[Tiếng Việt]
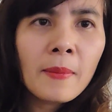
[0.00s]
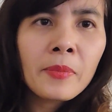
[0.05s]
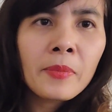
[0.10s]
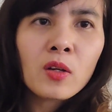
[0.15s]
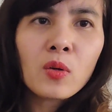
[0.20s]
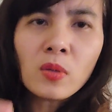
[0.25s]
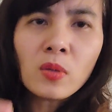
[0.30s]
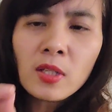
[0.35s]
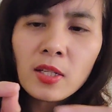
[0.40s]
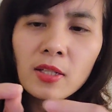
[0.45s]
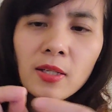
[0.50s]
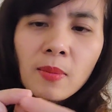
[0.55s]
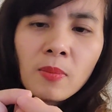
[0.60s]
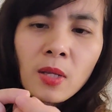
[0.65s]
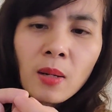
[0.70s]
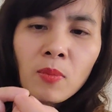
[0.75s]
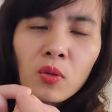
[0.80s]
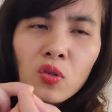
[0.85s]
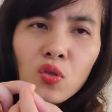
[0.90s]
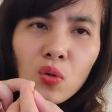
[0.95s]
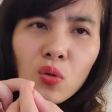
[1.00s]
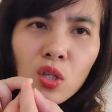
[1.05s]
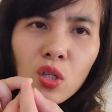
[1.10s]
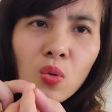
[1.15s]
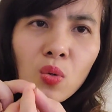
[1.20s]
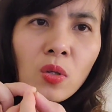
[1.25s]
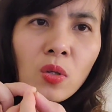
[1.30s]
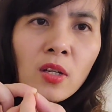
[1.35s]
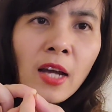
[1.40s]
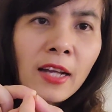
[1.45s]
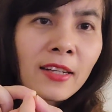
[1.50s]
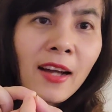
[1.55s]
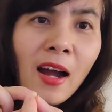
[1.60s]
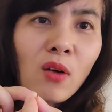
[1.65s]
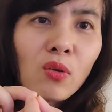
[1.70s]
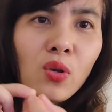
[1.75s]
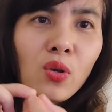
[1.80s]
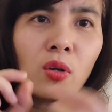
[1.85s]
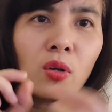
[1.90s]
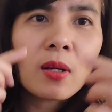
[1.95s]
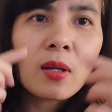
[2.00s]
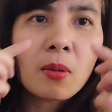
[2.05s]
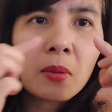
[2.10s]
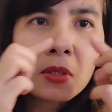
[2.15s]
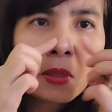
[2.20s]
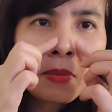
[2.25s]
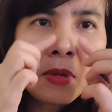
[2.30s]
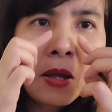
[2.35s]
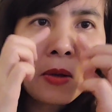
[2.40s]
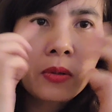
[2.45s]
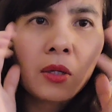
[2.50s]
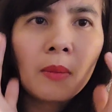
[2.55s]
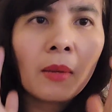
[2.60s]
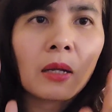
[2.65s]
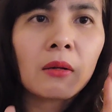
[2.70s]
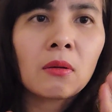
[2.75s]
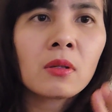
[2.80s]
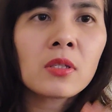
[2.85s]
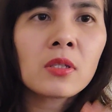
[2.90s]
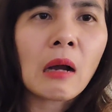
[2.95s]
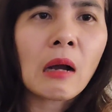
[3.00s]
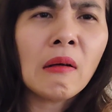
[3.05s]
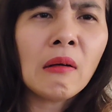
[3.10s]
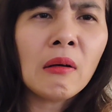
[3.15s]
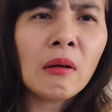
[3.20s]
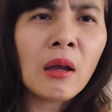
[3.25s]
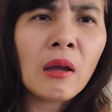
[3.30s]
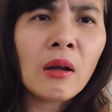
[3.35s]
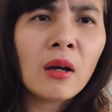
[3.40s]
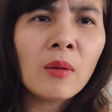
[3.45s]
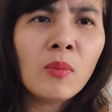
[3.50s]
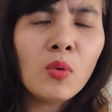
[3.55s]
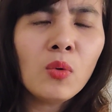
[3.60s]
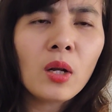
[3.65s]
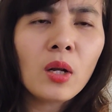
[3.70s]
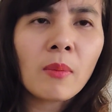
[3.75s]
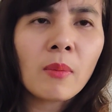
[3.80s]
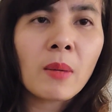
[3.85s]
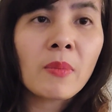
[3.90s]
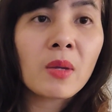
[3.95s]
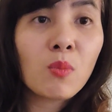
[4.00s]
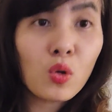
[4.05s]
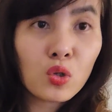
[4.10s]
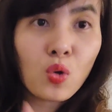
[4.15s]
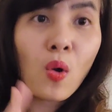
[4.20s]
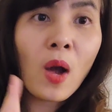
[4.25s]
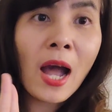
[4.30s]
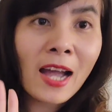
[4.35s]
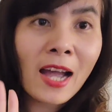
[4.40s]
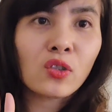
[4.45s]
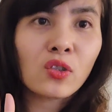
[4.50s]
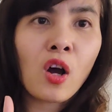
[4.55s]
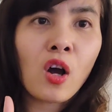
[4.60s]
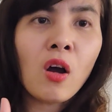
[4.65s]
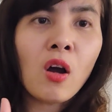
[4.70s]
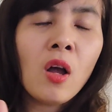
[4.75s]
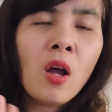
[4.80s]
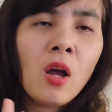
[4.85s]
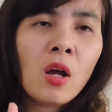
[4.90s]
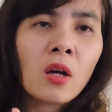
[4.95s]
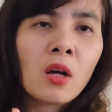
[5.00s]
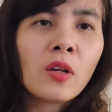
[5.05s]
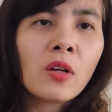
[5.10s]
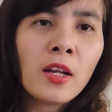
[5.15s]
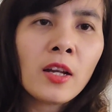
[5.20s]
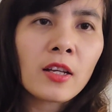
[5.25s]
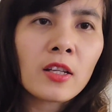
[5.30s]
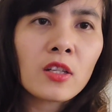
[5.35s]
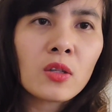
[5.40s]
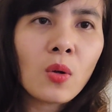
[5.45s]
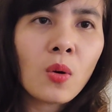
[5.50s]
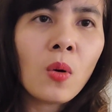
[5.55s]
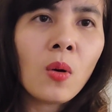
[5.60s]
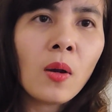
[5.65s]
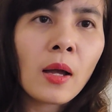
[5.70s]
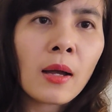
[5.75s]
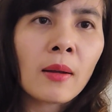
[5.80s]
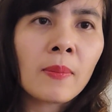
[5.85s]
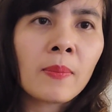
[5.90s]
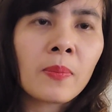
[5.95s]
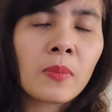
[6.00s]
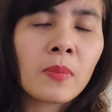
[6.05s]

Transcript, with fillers: thì cũng chỉ chấm ra một chút xíu như hạt gạo thôi xong rồi chấm đều ra mặt nó trắng ghê gớm luôn á mà mình mua số 2 rồi đó có nghĩa là cái số là